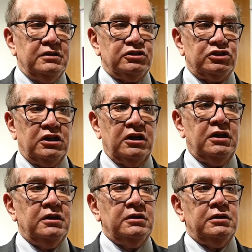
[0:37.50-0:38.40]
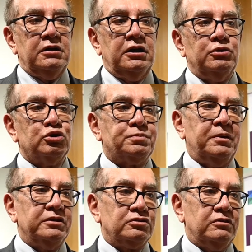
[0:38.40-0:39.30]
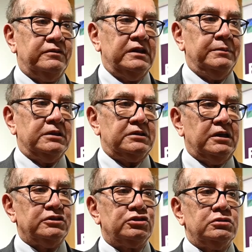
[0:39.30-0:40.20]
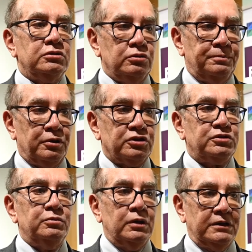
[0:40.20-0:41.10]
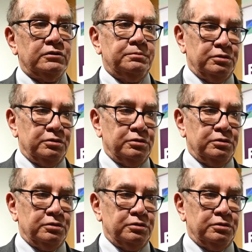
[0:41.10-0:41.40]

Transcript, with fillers: já eh, nos planos governamentais no próximo ano.